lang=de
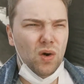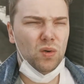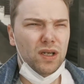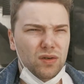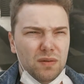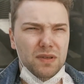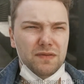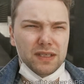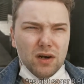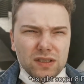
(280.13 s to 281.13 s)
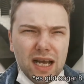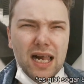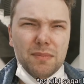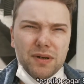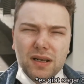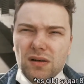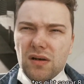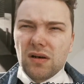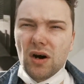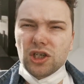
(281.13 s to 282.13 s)
Und natürlich ein bisschen was außerhalb in den
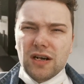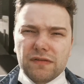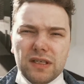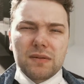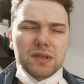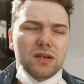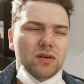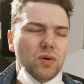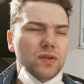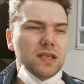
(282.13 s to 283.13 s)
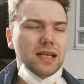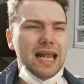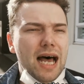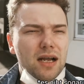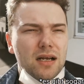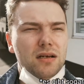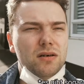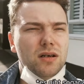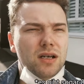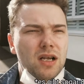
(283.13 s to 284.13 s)
Ortschaften gibt es dann noch größere Lager
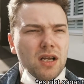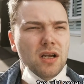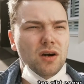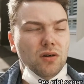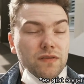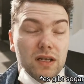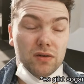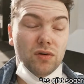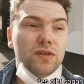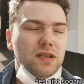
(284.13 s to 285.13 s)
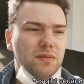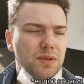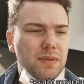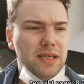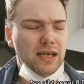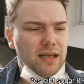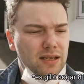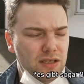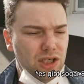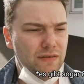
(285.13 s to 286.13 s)
auch und vielleicht auch größere
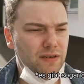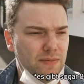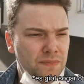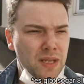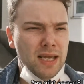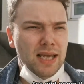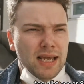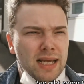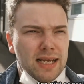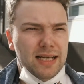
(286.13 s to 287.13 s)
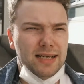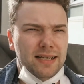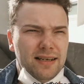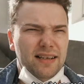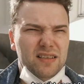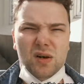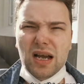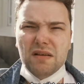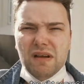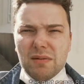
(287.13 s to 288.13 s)
PBTech-Geschäfte. Äh, soll
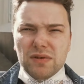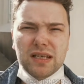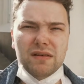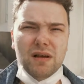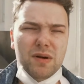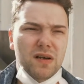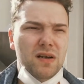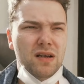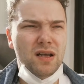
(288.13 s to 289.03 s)
keine Werbung sein, aber